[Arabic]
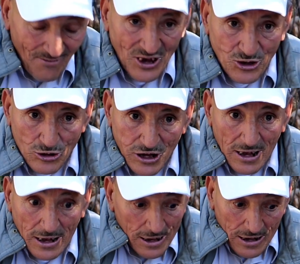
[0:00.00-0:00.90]

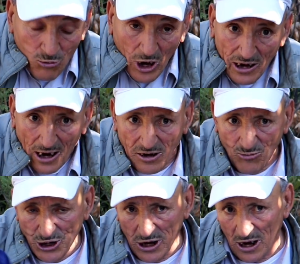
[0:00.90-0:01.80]
بنته يوقع له
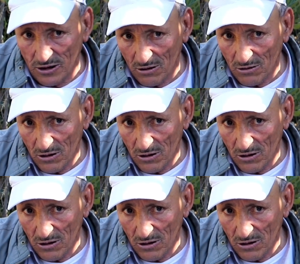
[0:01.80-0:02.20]
هذا المشكل